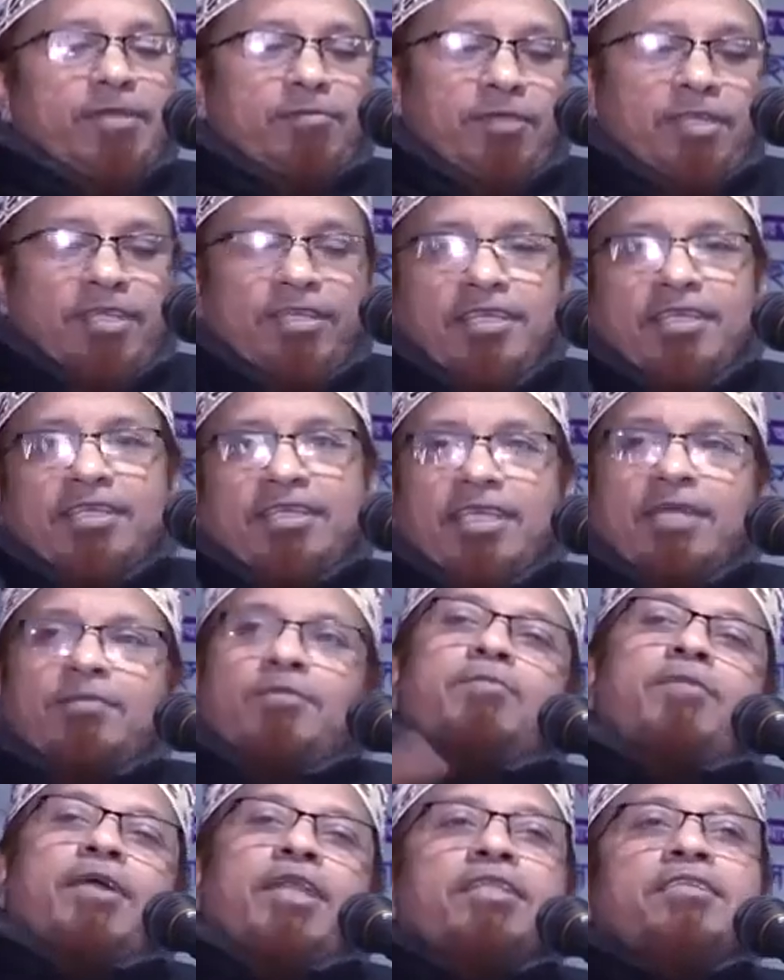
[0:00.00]
আমি লিখে
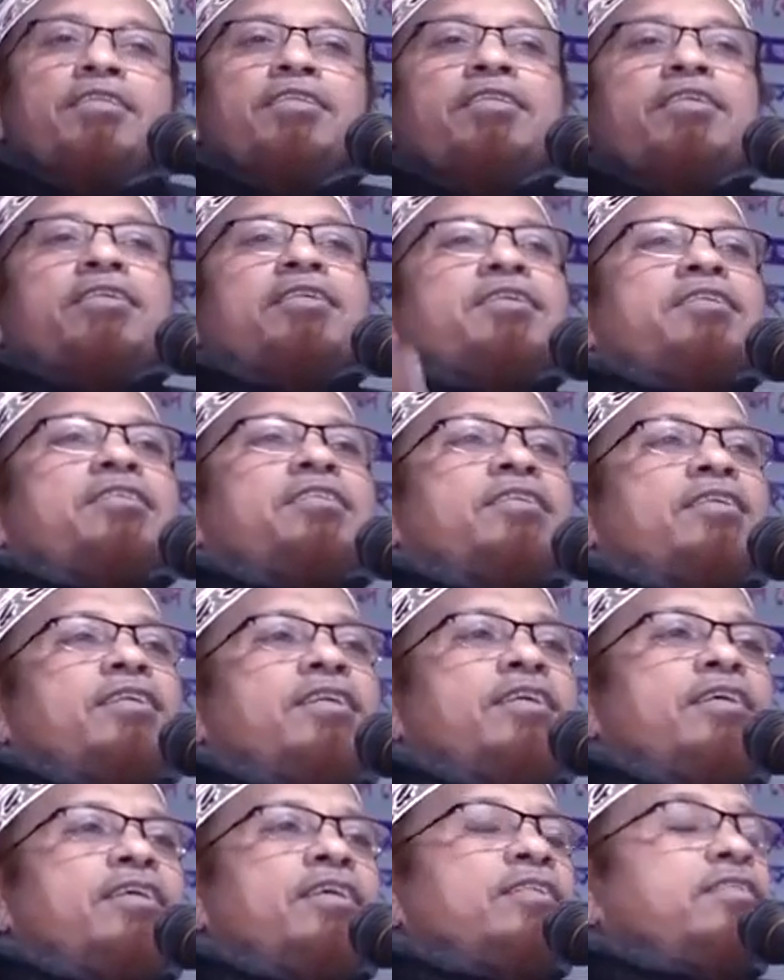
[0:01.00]
আমি বাড়িতে নিয়ে গেছি
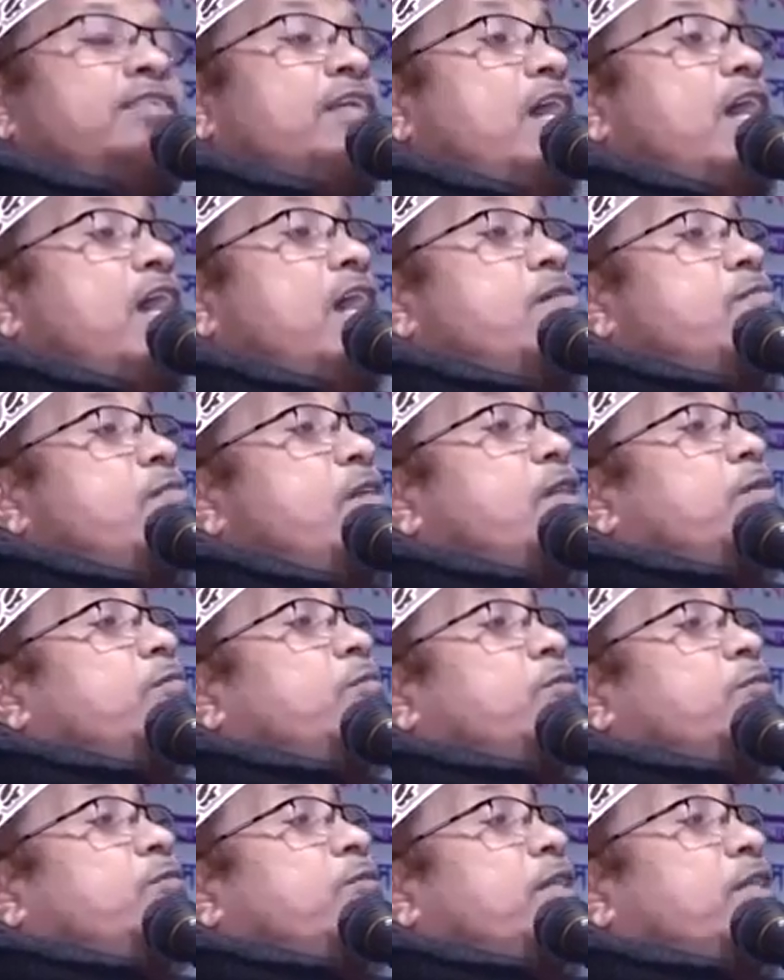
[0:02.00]
যে আমার
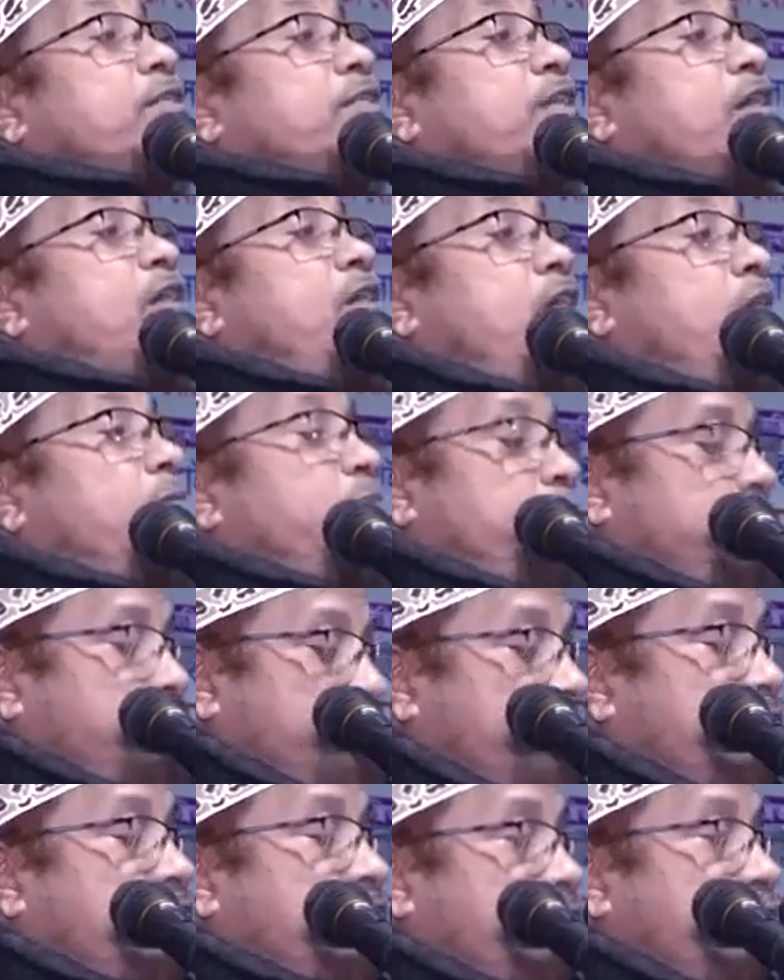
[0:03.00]
মতো একটা অবুজ
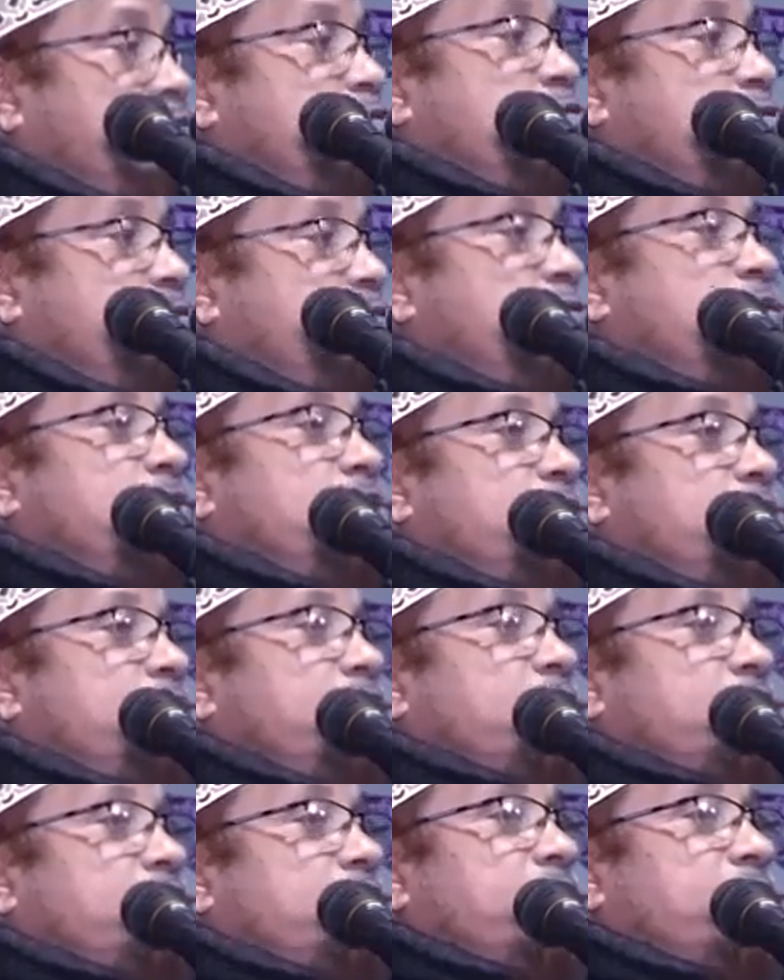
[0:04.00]
শিশু
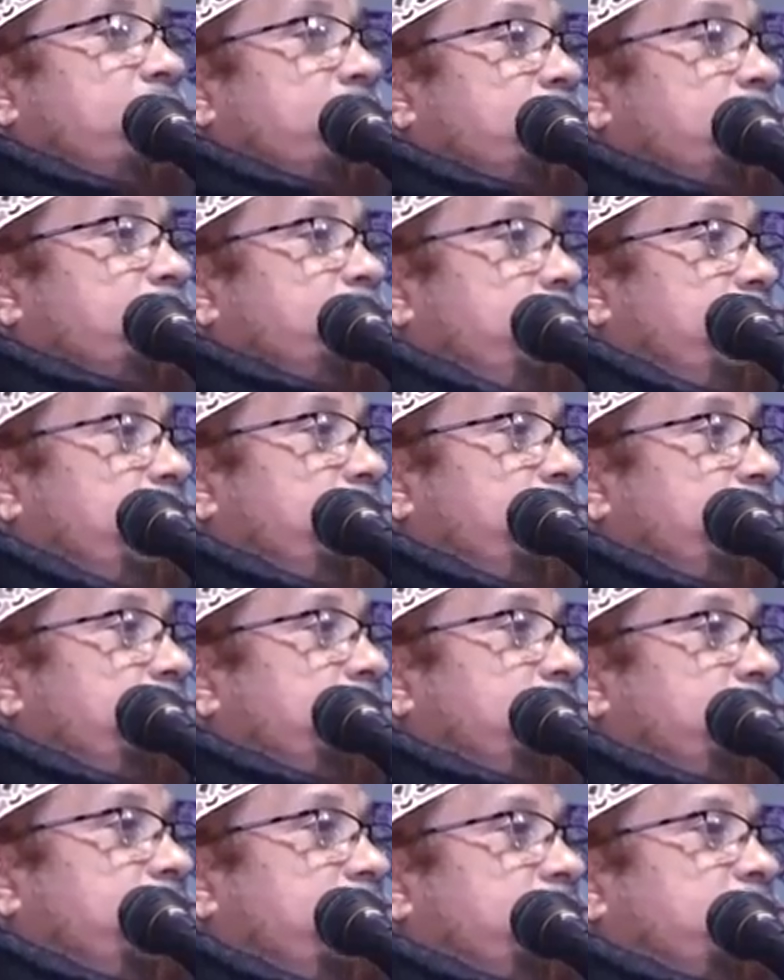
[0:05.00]
ক্লাস
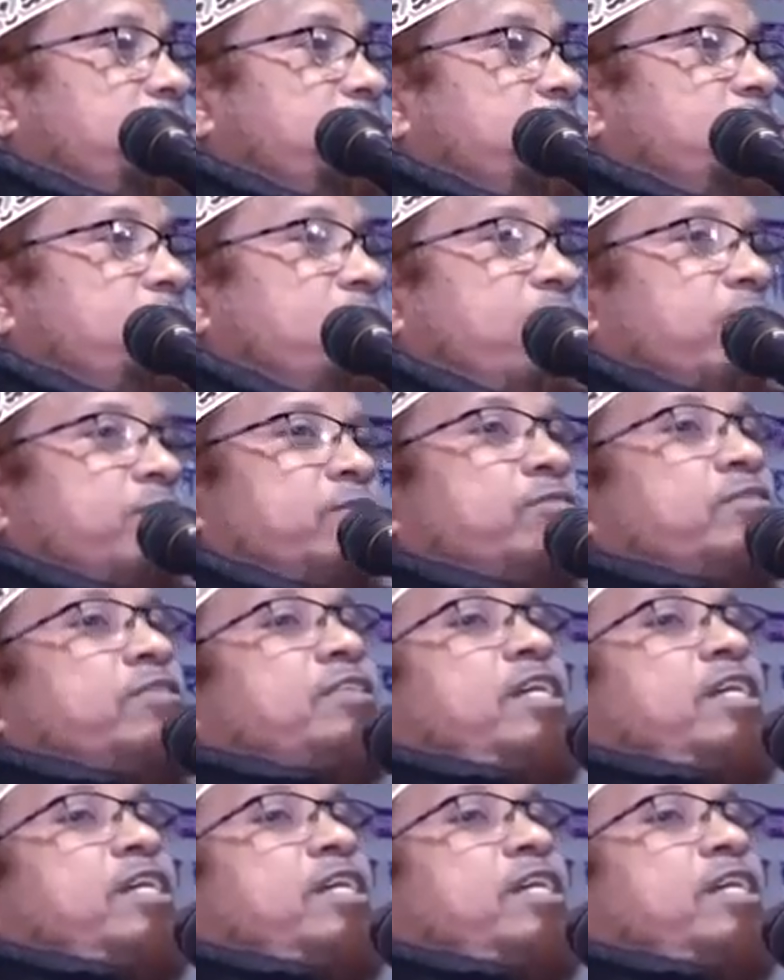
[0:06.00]
ওয়ানের ছাত্র একজন